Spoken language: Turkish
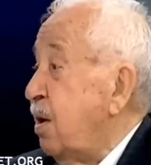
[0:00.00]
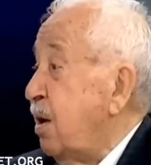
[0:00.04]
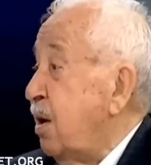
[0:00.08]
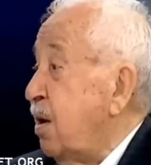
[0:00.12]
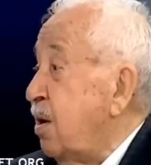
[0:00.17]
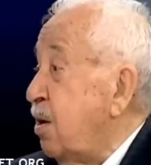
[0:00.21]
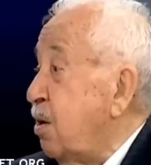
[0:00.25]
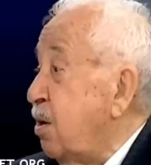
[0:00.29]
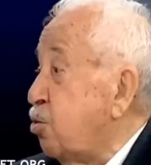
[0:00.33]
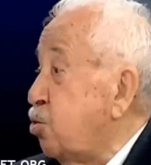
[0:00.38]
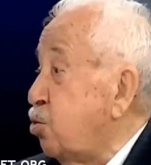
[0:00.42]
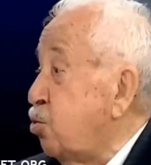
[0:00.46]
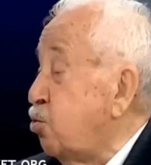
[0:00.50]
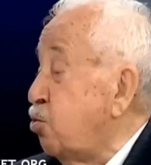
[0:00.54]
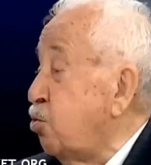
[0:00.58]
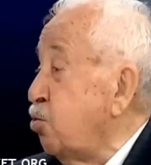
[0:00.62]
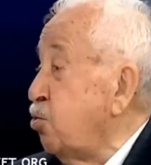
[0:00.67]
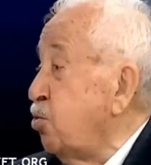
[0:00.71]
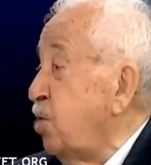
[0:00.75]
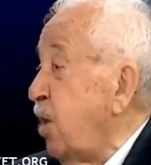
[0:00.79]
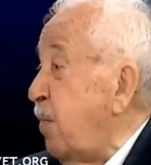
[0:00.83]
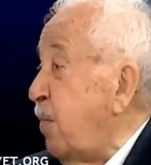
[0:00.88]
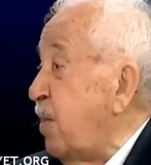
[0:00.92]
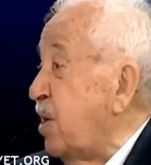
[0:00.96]
E,
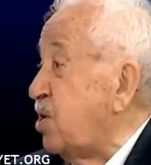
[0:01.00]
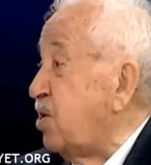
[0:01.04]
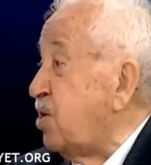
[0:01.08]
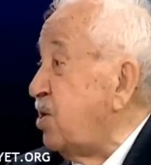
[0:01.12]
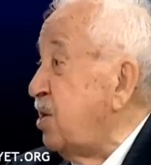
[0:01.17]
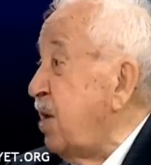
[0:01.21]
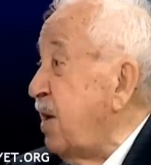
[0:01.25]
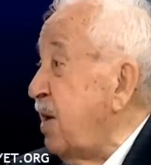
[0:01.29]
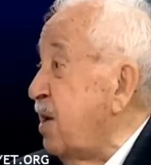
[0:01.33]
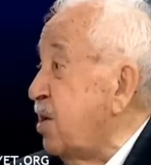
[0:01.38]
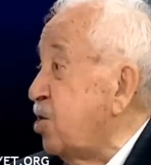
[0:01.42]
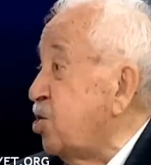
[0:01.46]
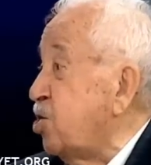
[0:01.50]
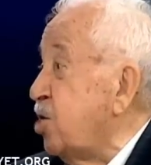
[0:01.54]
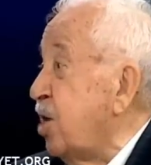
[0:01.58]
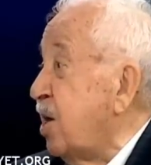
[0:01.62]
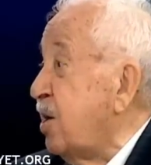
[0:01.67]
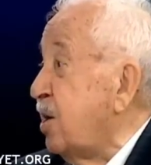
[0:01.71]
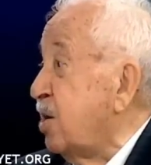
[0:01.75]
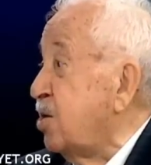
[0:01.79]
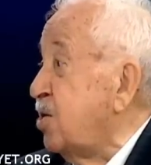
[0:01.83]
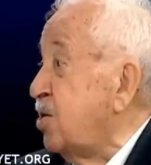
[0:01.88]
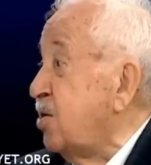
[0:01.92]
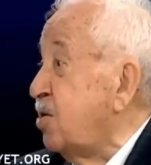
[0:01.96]
sütun tepesinde
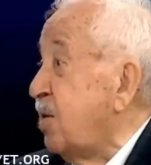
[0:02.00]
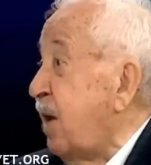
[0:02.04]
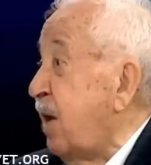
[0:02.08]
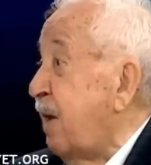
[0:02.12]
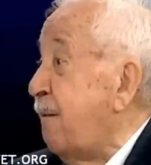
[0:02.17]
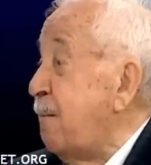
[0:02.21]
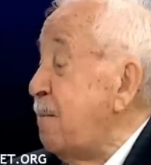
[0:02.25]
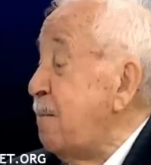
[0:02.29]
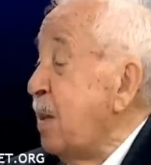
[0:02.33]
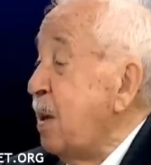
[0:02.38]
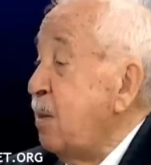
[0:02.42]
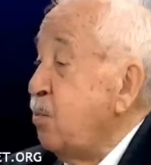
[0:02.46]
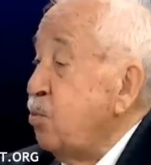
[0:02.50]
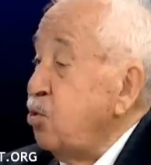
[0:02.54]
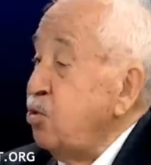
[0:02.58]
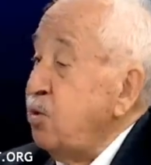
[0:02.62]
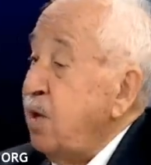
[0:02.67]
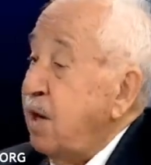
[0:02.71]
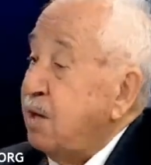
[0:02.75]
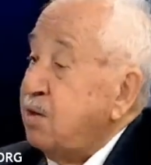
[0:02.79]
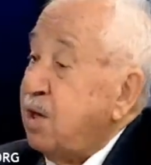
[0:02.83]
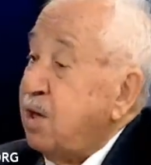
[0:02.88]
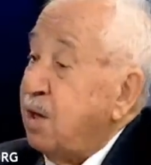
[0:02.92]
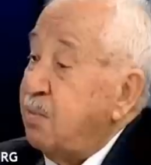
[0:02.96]
yaşayan azizler.
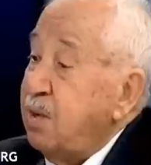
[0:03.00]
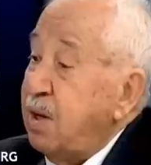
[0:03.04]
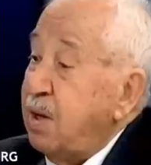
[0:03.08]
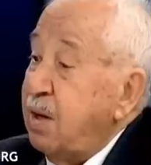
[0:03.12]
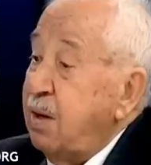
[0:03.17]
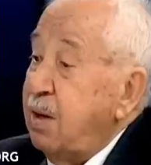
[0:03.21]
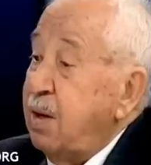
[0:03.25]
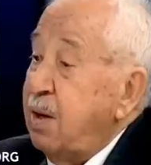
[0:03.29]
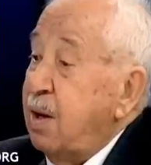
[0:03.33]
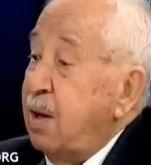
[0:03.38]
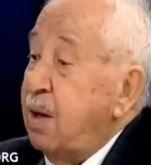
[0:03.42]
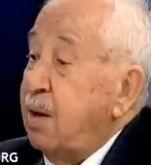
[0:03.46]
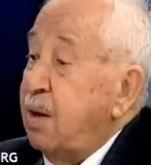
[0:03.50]
Bunlar tabii